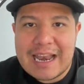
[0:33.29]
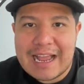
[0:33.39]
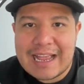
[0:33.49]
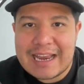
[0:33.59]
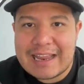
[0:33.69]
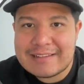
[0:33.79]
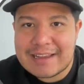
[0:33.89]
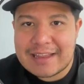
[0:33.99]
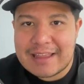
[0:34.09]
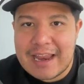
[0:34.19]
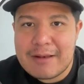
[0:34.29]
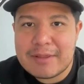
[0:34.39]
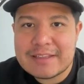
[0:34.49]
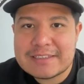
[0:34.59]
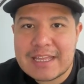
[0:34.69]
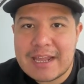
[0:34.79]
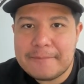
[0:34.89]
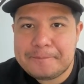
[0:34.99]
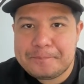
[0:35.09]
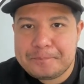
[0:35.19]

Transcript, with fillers: la que la Secretaría del Bienestar